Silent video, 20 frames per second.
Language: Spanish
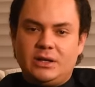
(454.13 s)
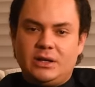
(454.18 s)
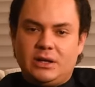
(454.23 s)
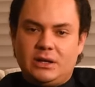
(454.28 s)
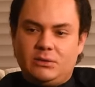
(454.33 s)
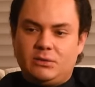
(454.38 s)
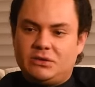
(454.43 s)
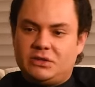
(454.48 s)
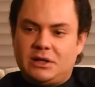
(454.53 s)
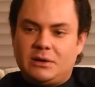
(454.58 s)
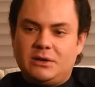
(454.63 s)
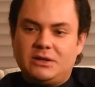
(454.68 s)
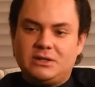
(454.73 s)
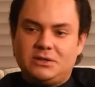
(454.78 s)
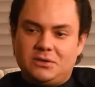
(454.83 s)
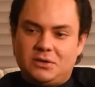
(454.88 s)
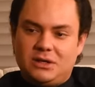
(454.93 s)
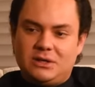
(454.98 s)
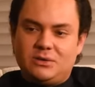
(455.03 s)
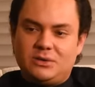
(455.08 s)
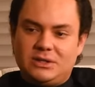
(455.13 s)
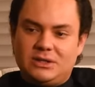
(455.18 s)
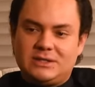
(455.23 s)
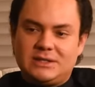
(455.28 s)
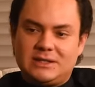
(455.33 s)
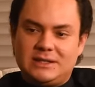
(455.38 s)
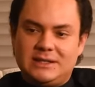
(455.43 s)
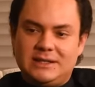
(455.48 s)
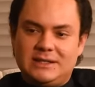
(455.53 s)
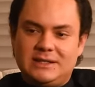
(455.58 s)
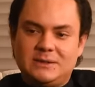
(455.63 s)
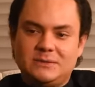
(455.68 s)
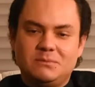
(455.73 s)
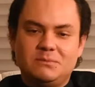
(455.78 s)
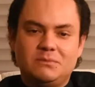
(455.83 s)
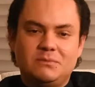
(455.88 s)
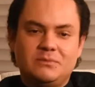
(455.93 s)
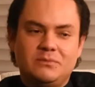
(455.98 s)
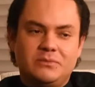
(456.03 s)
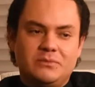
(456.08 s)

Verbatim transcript: que lo estaba llevando en esa gira